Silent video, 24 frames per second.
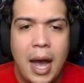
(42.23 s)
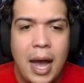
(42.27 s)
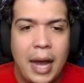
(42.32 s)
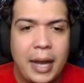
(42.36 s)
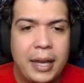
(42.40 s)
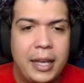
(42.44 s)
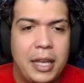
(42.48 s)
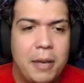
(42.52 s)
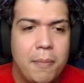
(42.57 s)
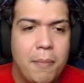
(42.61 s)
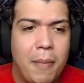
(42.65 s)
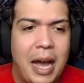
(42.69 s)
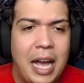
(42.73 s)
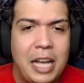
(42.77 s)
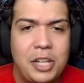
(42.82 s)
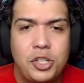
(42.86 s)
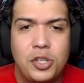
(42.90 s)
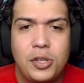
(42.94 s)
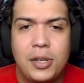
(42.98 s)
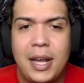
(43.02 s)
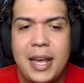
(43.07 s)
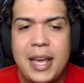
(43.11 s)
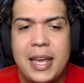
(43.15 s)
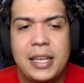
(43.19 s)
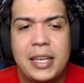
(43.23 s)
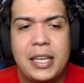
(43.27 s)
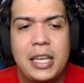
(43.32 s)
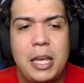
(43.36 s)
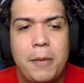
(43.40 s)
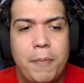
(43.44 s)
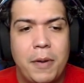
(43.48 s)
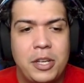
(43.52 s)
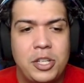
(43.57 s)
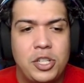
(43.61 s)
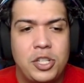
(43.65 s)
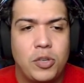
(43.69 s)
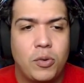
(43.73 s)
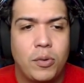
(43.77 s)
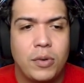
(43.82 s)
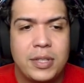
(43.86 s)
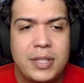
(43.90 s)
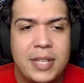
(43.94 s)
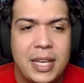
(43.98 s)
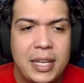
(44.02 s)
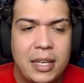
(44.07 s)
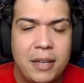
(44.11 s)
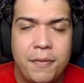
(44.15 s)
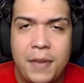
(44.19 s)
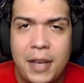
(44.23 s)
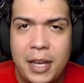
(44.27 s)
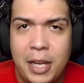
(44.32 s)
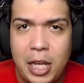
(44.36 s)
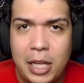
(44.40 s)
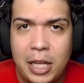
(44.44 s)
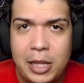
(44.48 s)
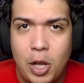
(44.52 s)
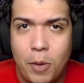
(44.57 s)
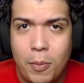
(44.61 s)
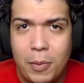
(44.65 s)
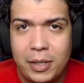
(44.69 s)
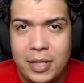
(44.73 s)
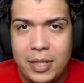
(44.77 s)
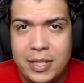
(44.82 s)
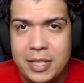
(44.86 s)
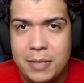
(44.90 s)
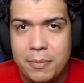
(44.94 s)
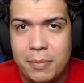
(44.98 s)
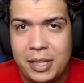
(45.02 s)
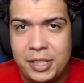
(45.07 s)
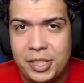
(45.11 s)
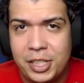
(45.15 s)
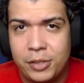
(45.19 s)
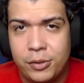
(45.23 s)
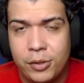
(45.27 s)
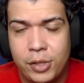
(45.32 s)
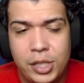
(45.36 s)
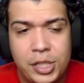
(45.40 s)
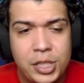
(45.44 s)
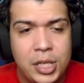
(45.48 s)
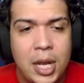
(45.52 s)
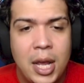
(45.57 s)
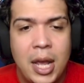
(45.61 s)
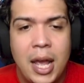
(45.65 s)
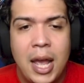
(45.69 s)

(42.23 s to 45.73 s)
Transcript: Aqui embaixo na equipe a gente consegue ver que até uma das embaixadoras